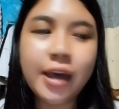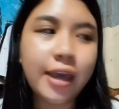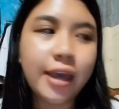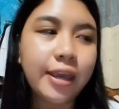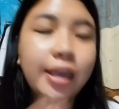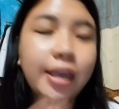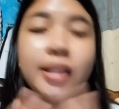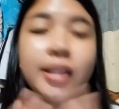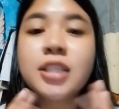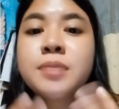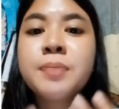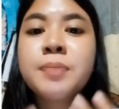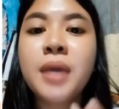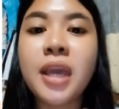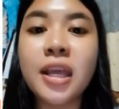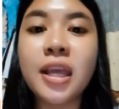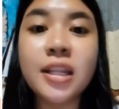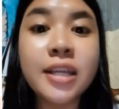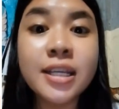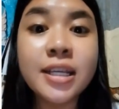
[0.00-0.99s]
Uh, it's
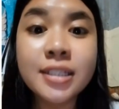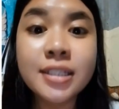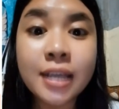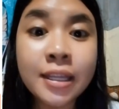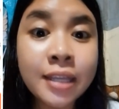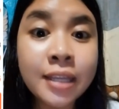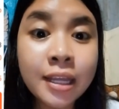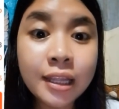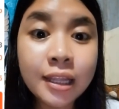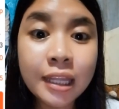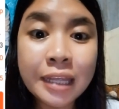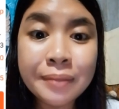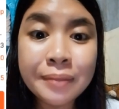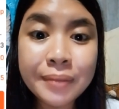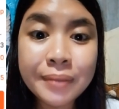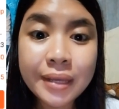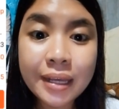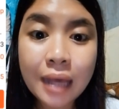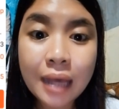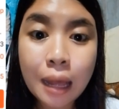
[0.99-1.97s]
me, Elisa
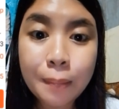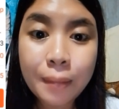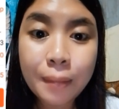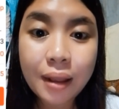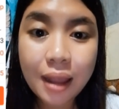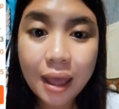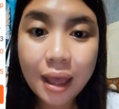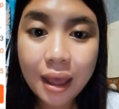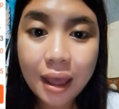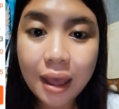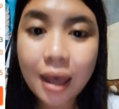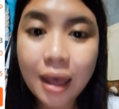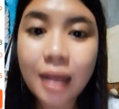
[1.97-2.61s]
DTV nga pala.